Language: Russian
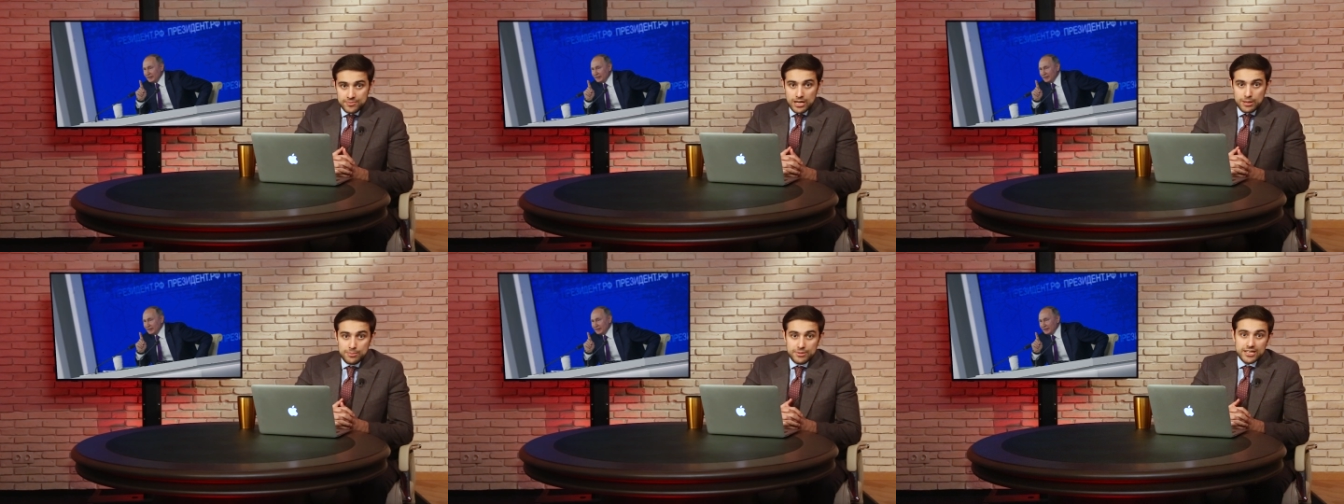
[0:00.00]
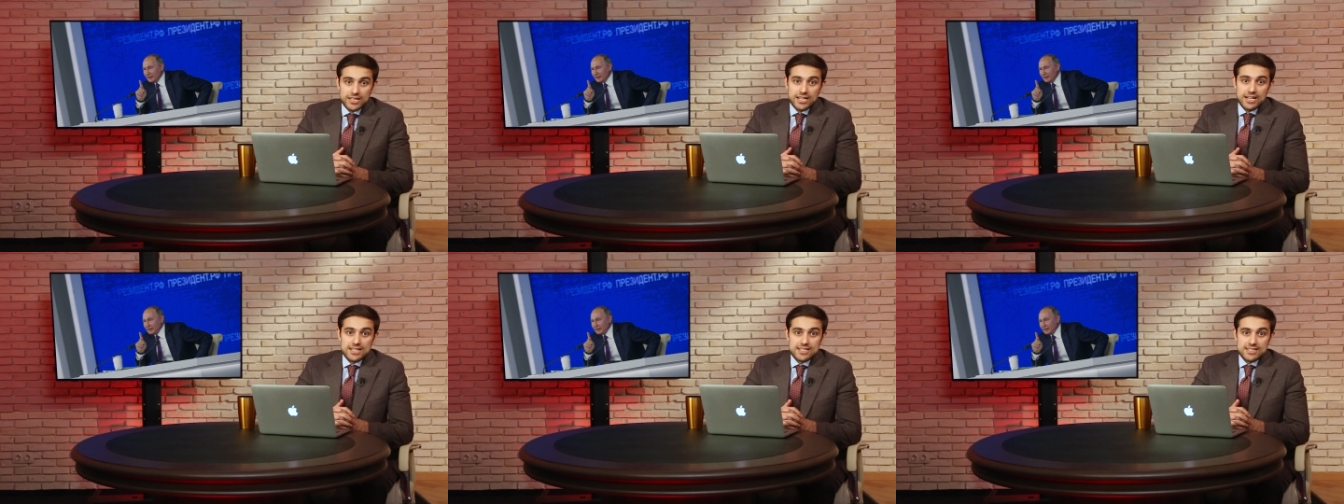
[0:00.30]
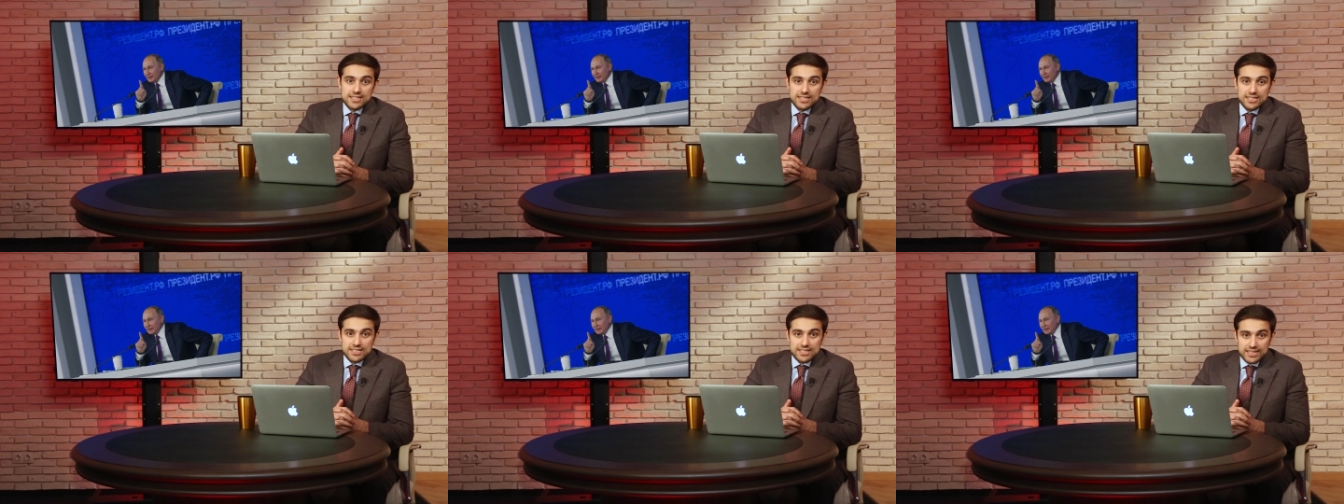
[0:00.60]

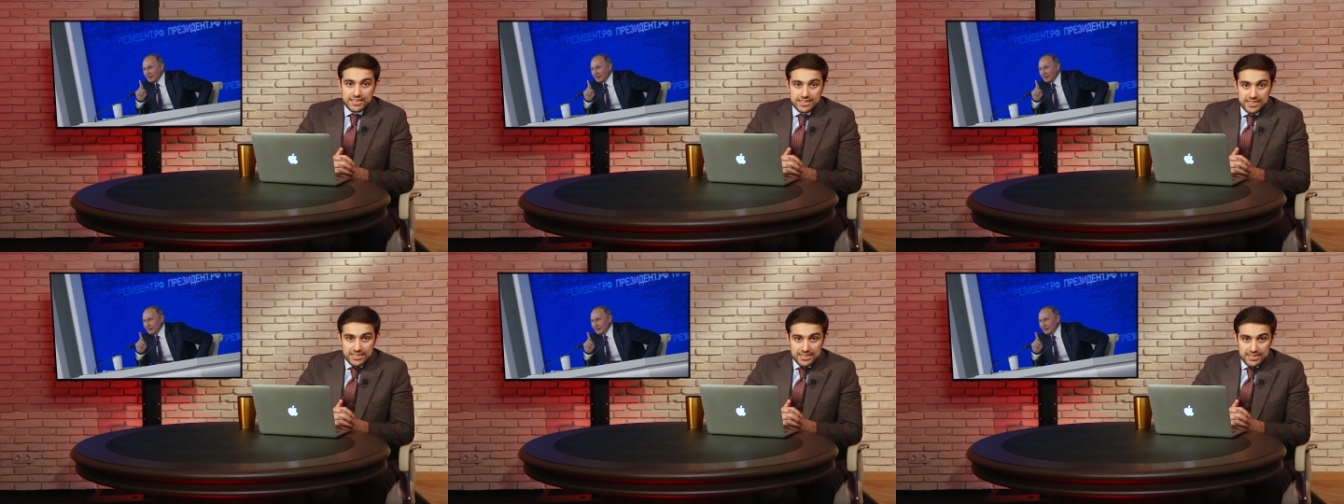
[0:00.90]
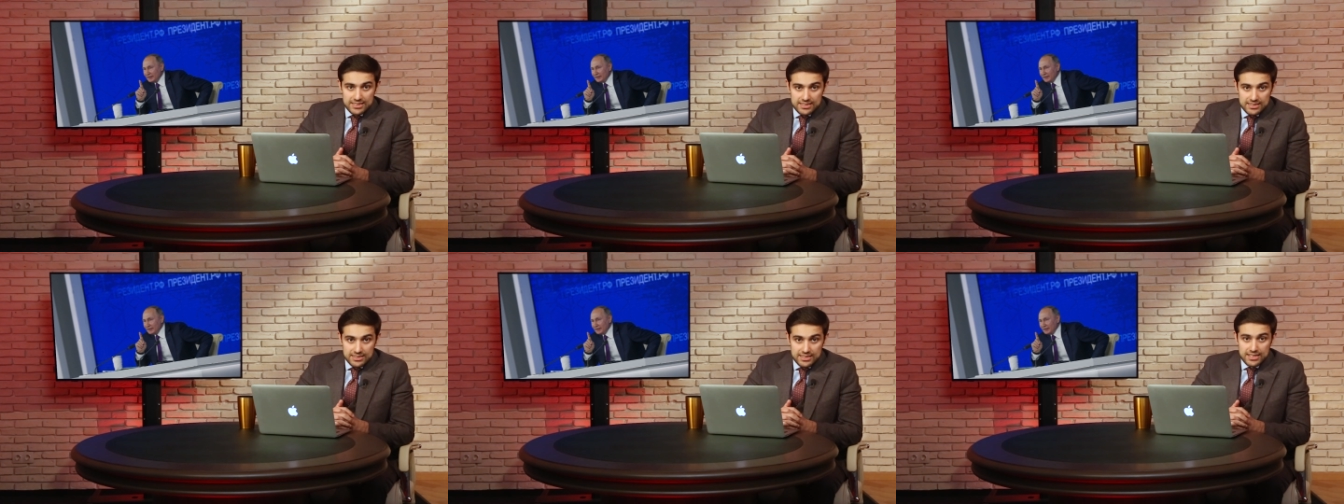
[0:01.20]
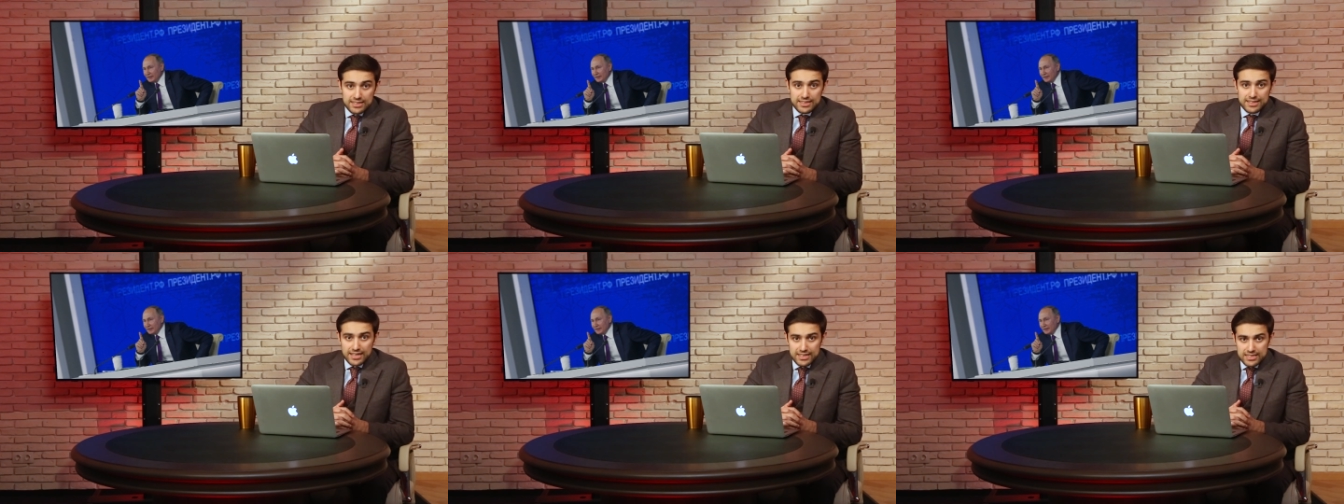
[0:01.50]
американские ракеты,
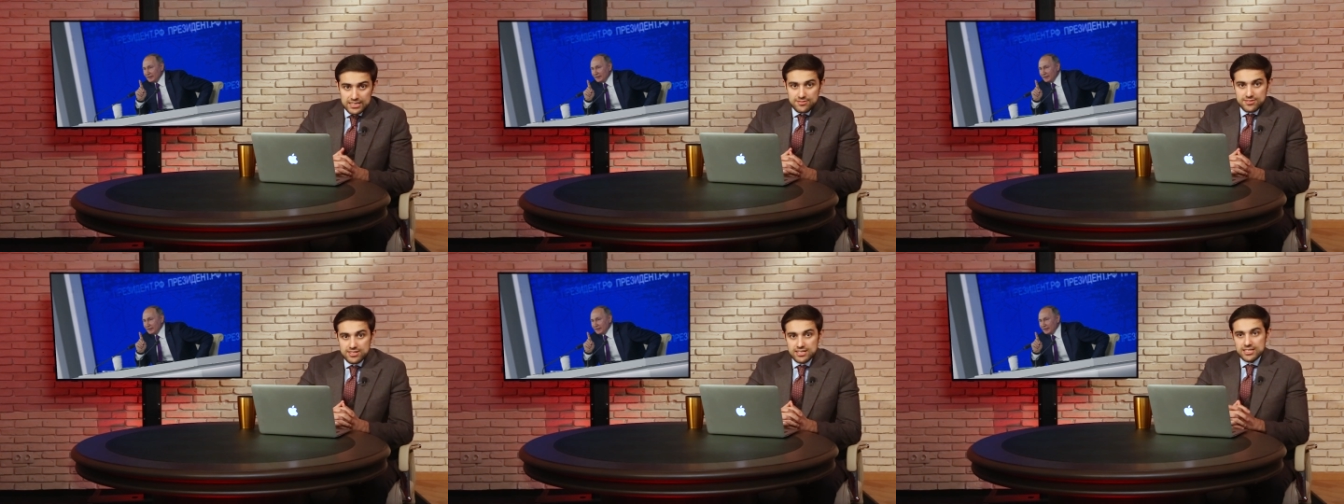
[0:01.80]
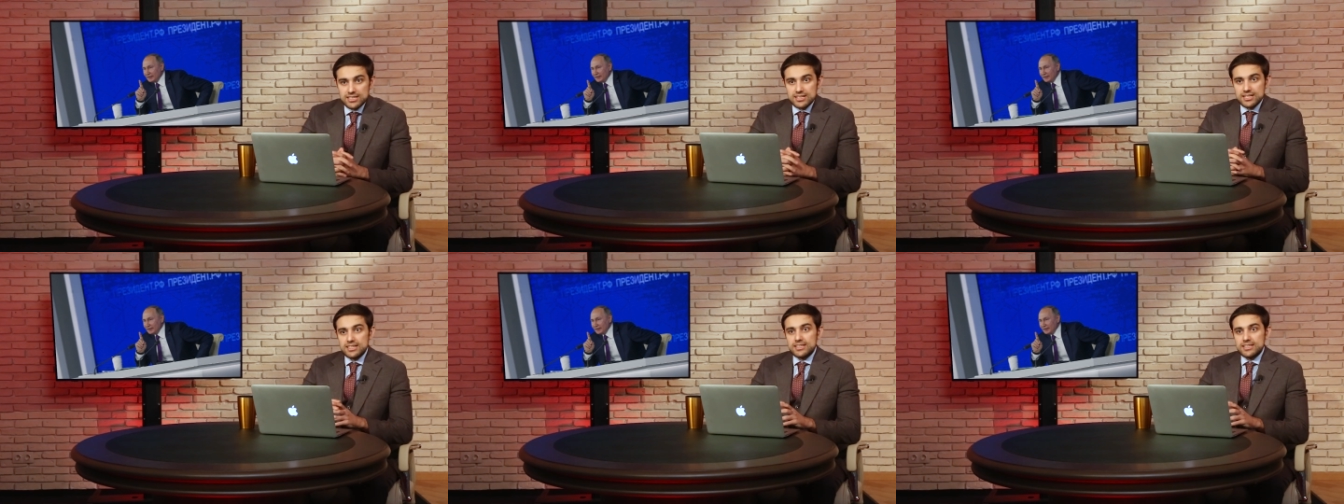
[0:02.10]
да, натовские